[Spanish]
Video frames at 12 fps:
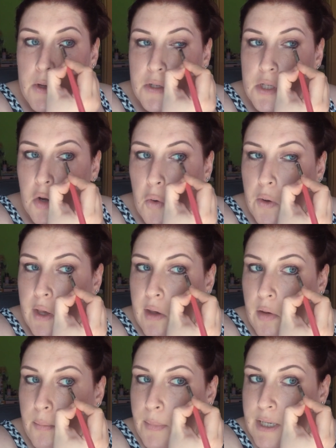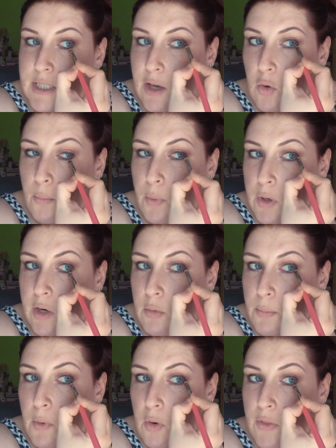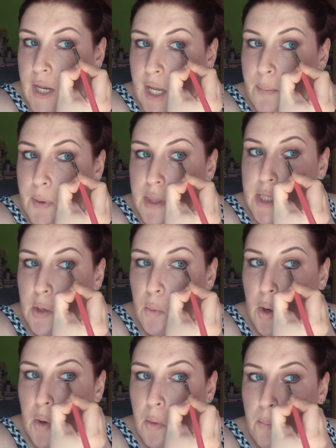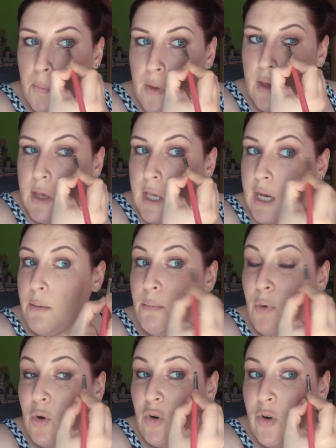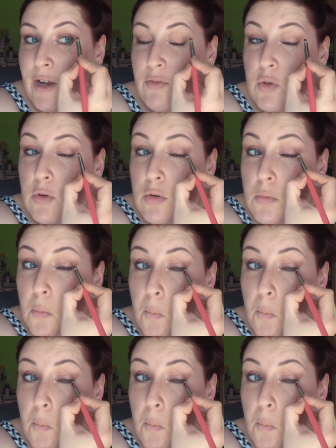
sino que basta con poner un poco de lápiz y luego ir emborronándolo.